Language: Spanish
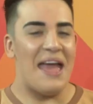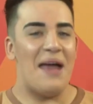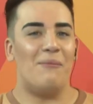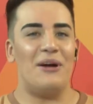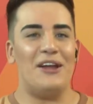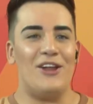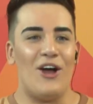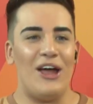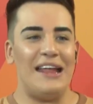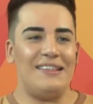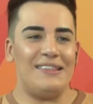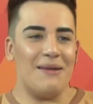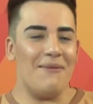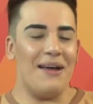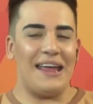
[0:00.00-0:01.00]
Bueno, el
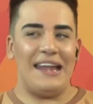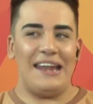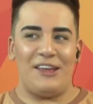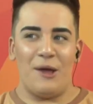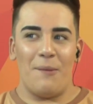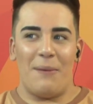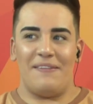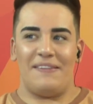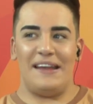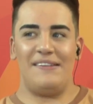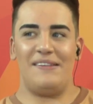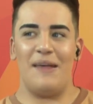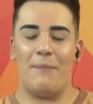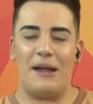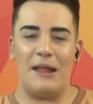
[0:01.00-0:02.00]
tema que eligió
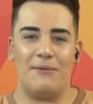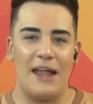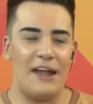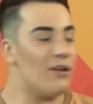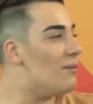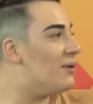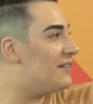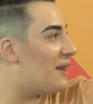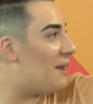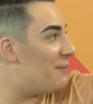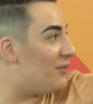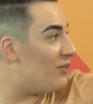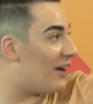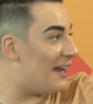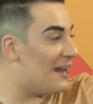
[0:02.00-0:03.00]
Patricia para hablar, como estarán
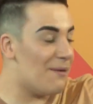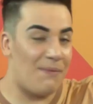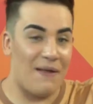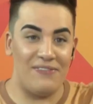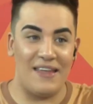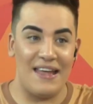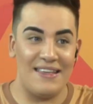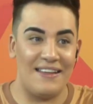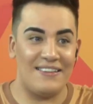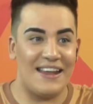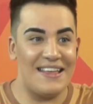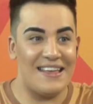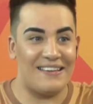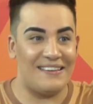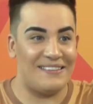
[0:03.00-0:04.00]
viendo acá en la pantalla atrás,
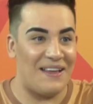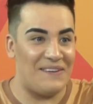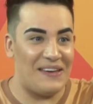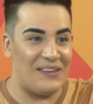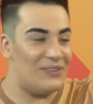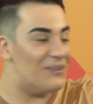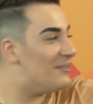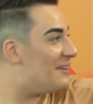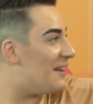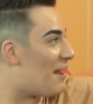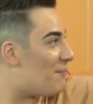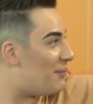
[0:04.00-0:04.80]
ya se está viendo una